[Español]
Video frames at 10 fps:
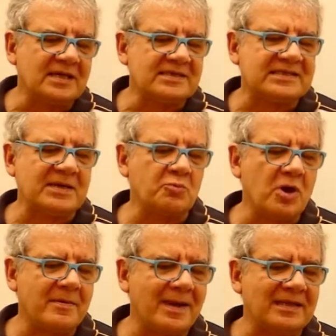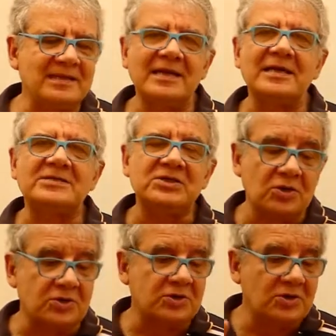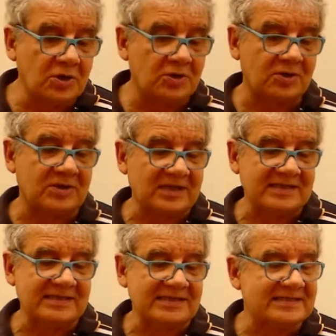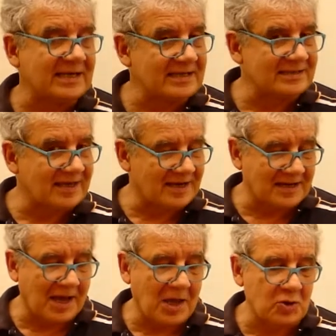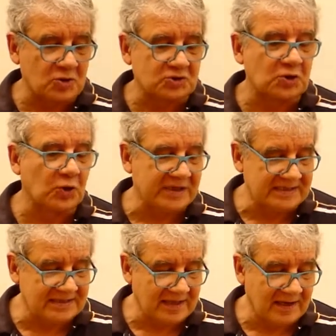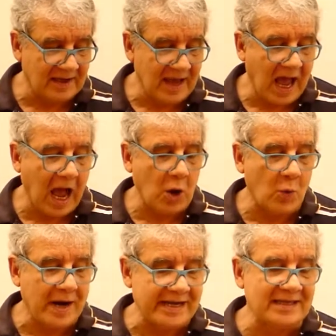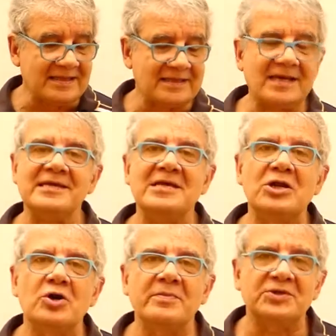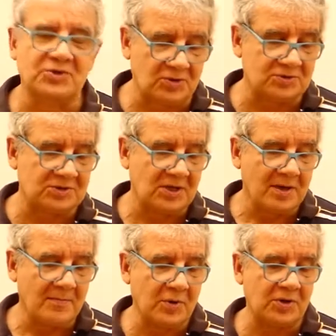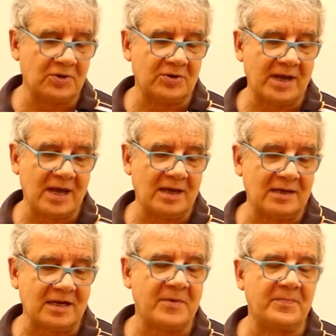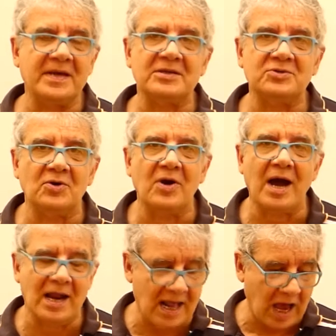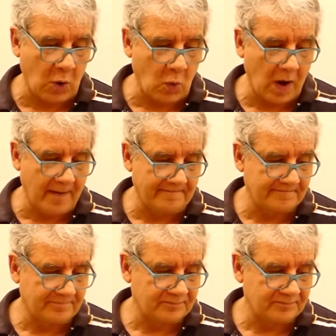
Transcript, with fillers: se mueve en dirección norte 60 grados oeste a 40 kilómetros por hora respecto al agua.